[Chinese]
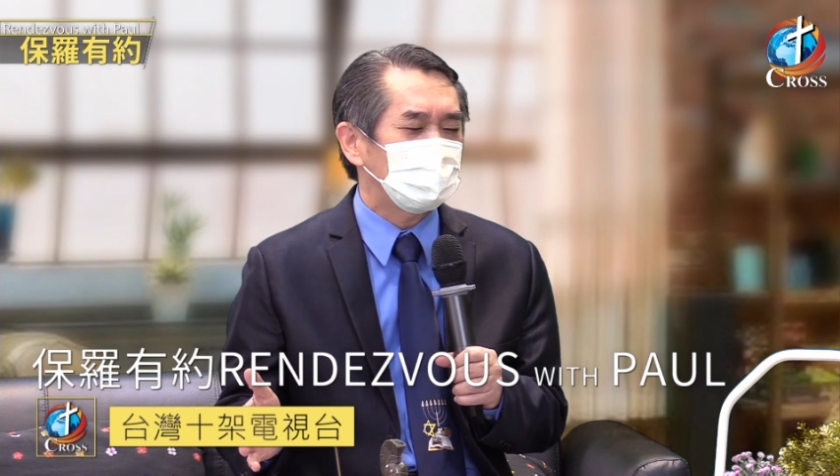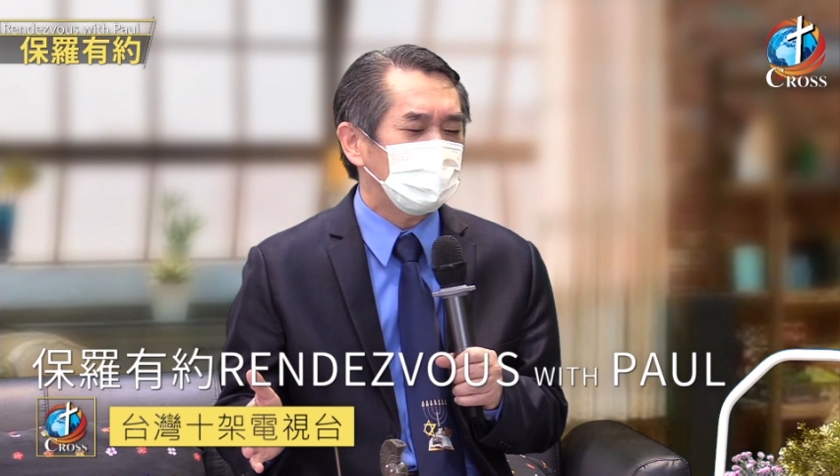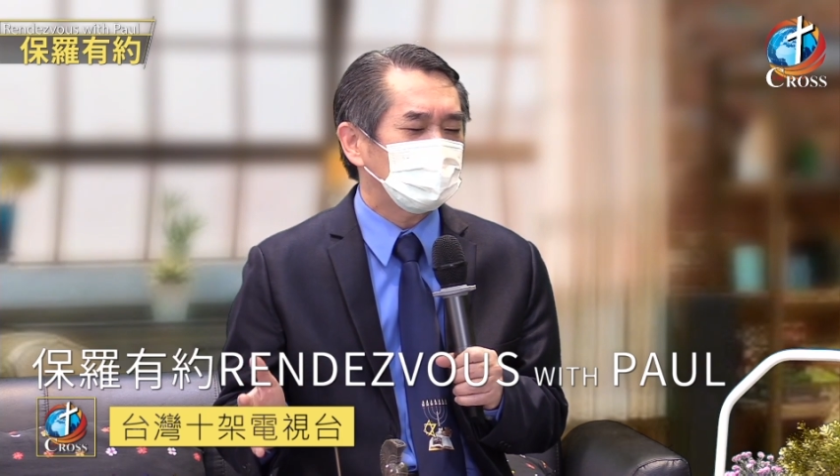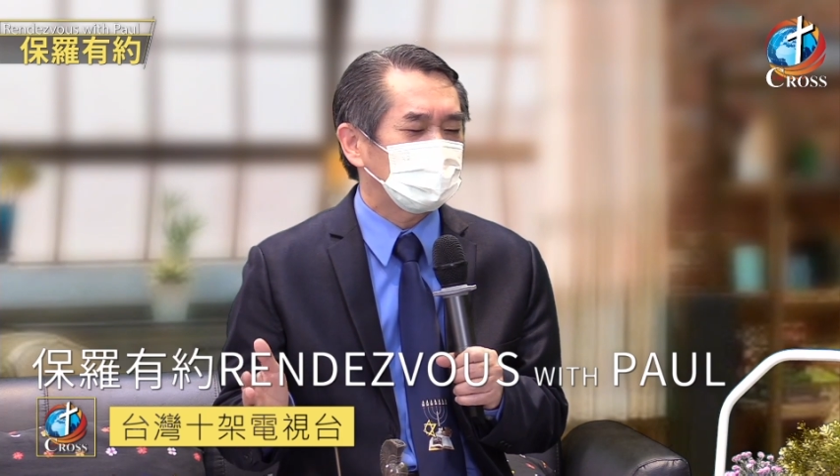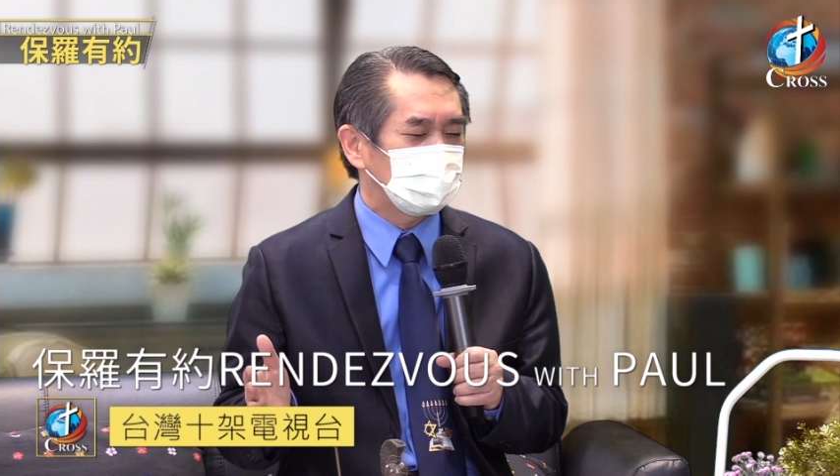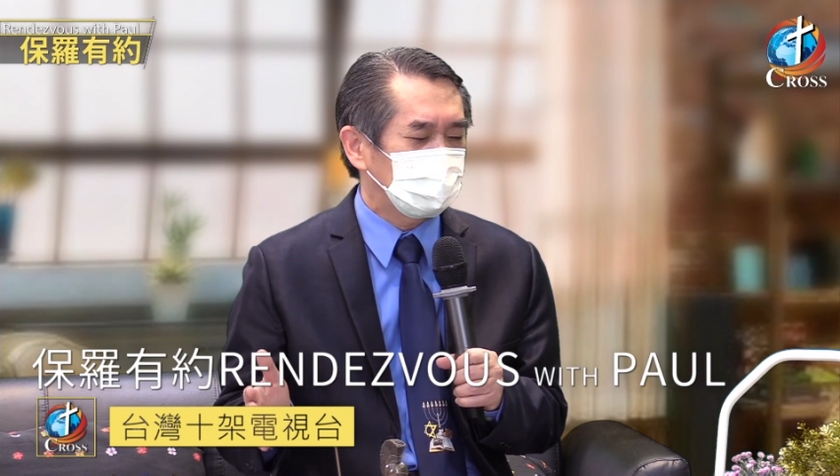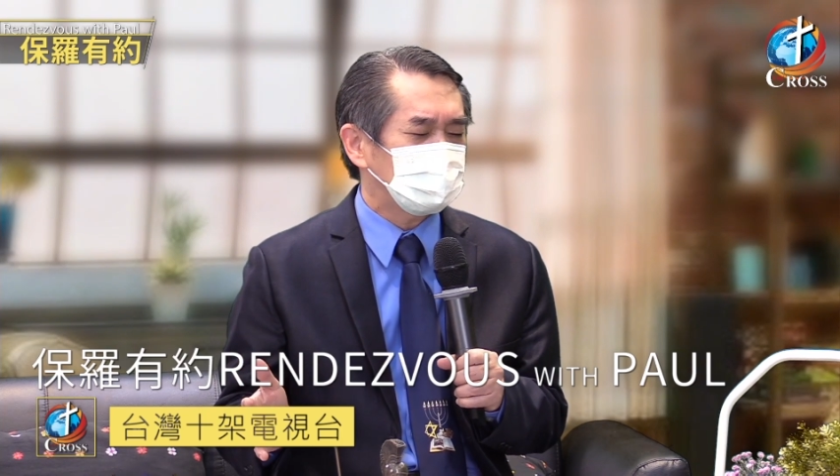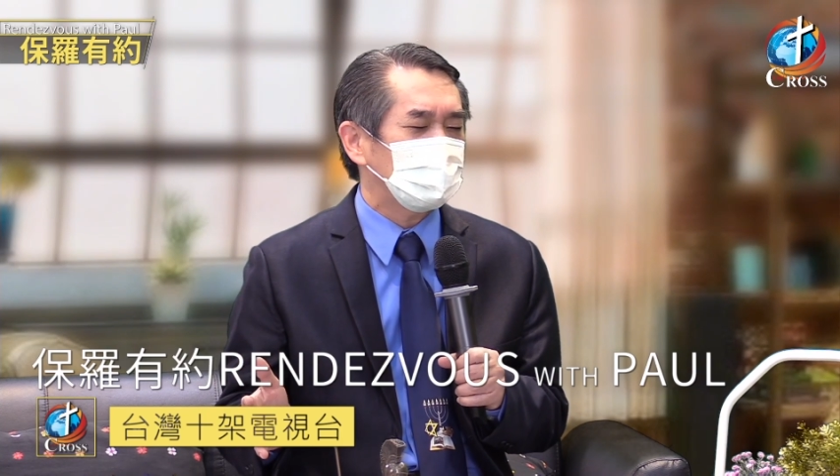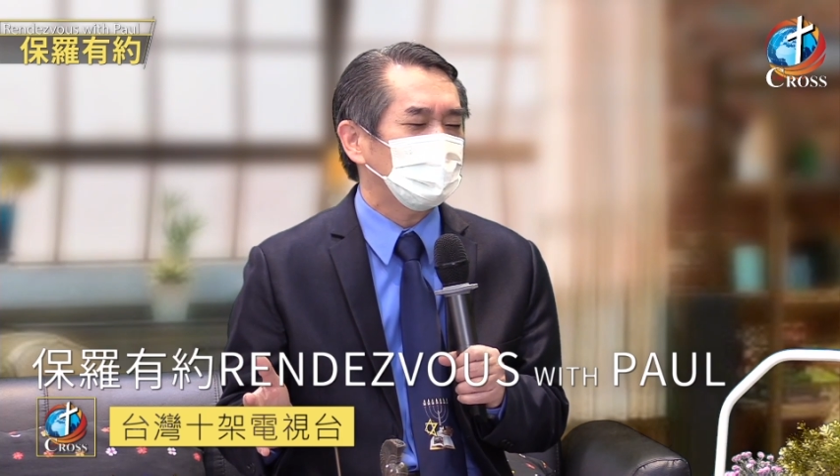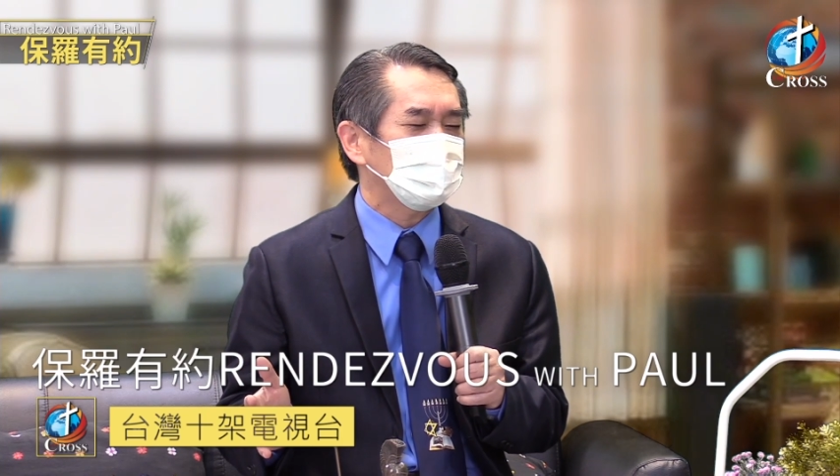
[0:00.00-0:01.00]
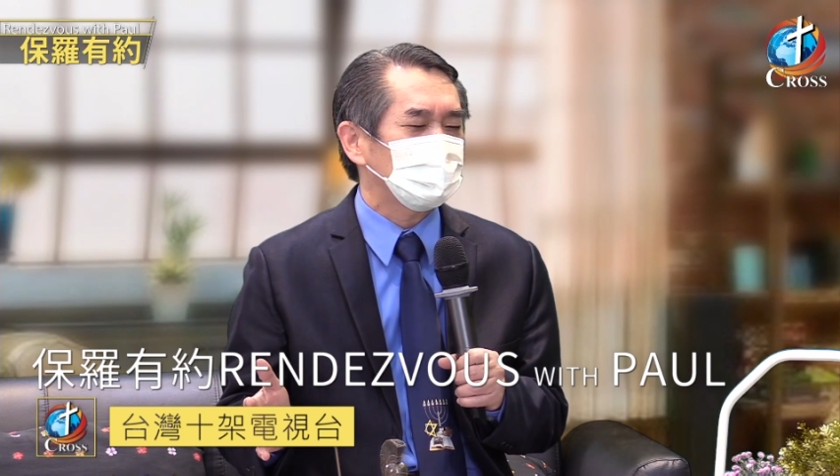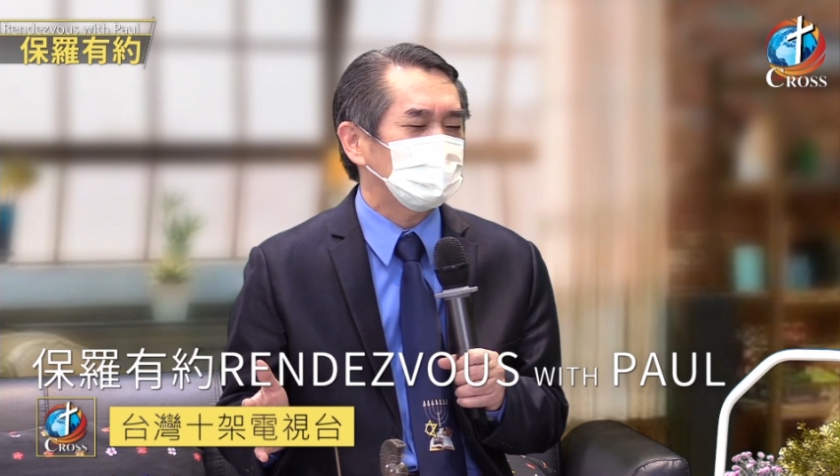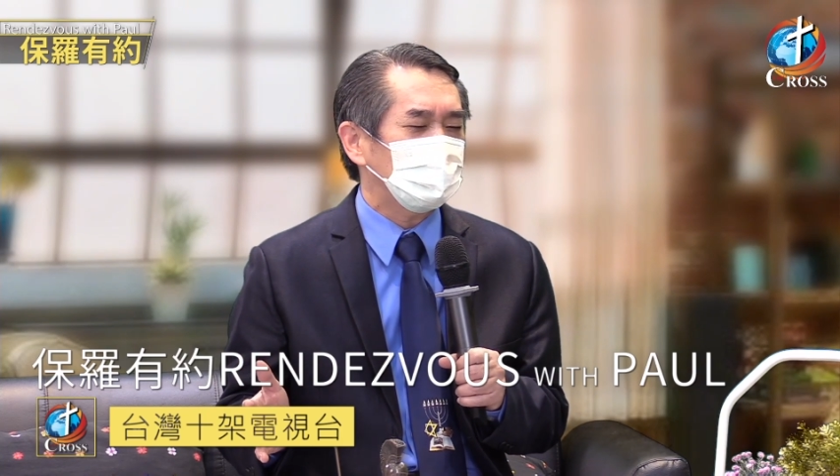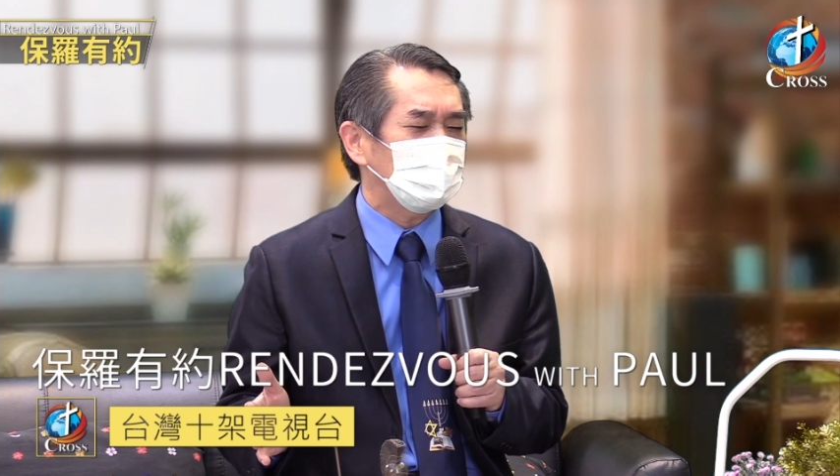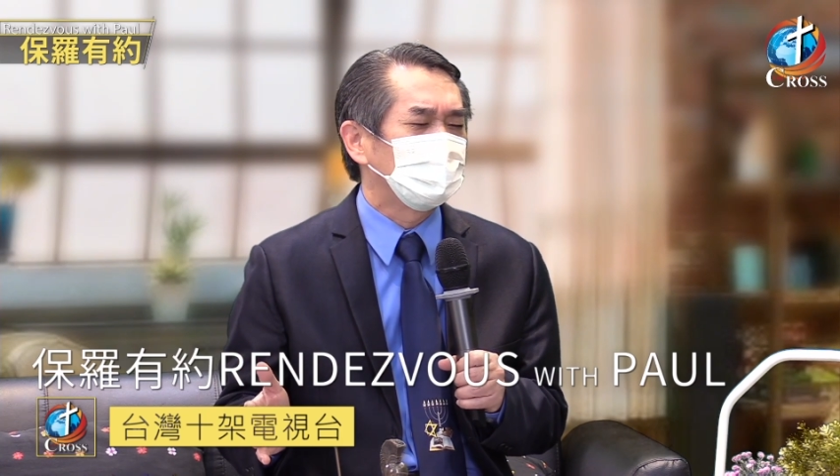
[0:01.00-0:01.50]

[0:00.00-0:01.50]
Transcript: 里面一切都顺利。